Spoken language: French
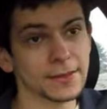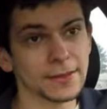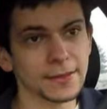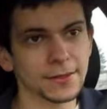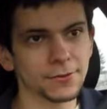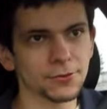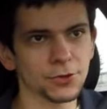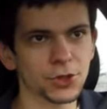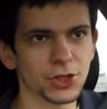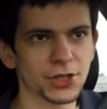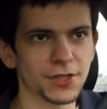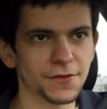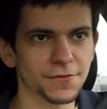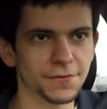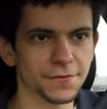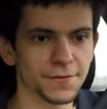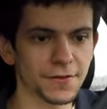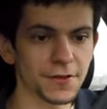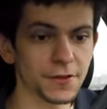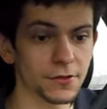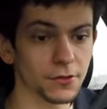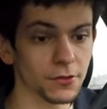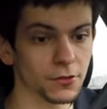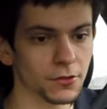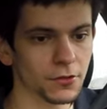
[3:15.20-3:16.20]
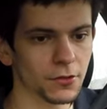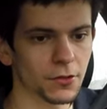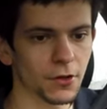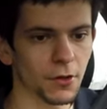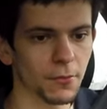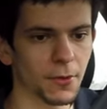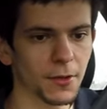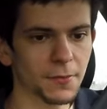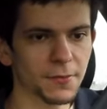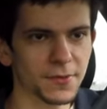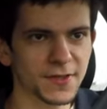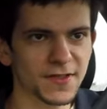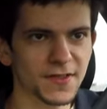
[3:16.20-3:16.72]
donc j'ai fait euh,
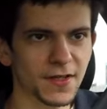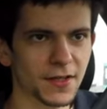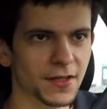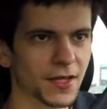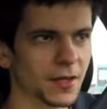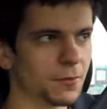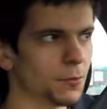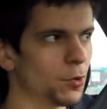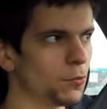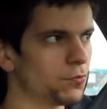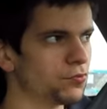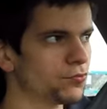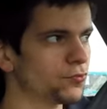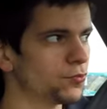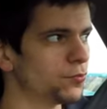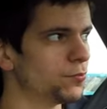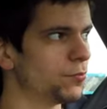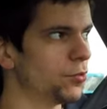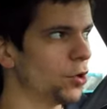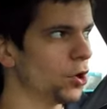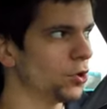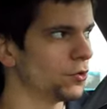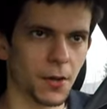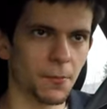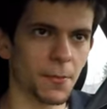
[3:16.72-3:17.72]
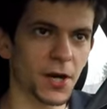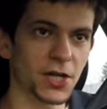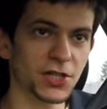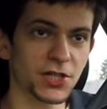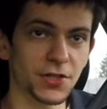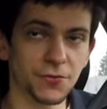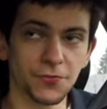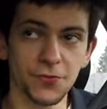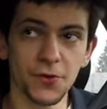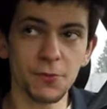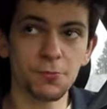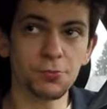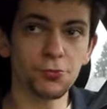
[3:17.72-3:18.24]
quand même sacrément beaucoup de bornes. Bah,
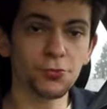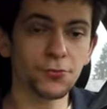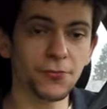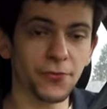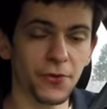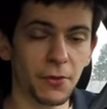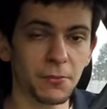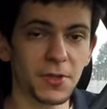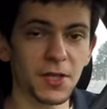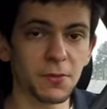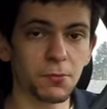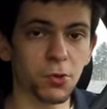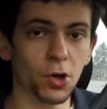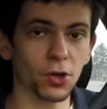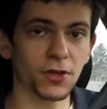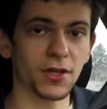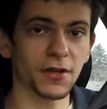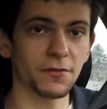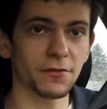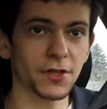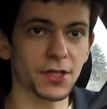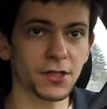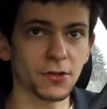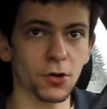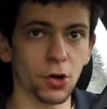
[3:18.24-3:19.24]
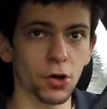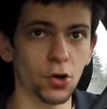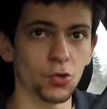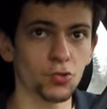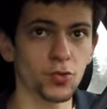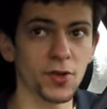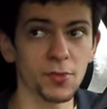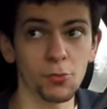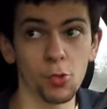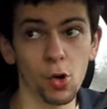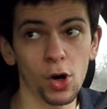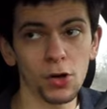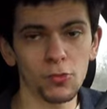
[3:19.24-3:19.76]
j'ai fait plus de 20 000 bornes avec en
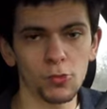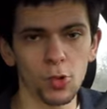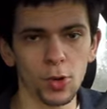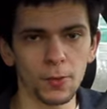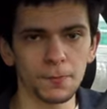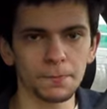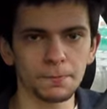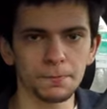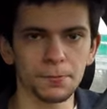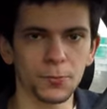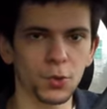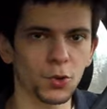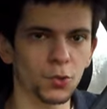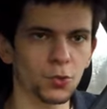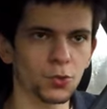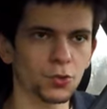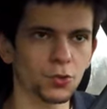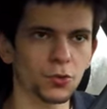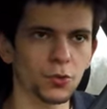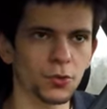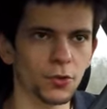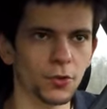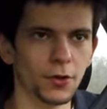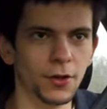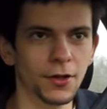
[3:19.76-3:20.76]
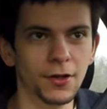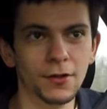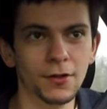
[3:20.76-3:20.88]
8 mois quoi. Donc euh,